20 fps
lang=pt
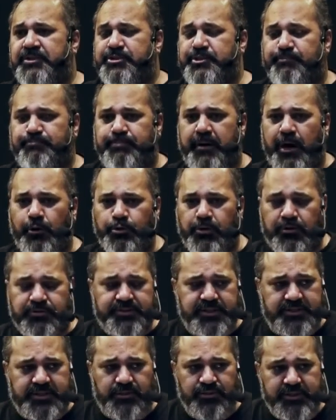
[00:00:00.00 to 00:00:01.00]
de Paulo
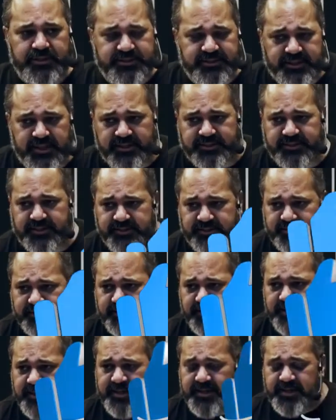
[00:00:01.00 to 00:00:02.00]
aos
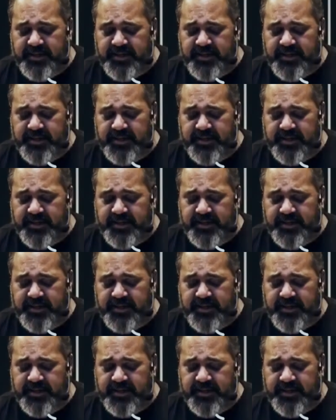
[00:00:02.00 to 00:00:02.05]
Tessalonicenses,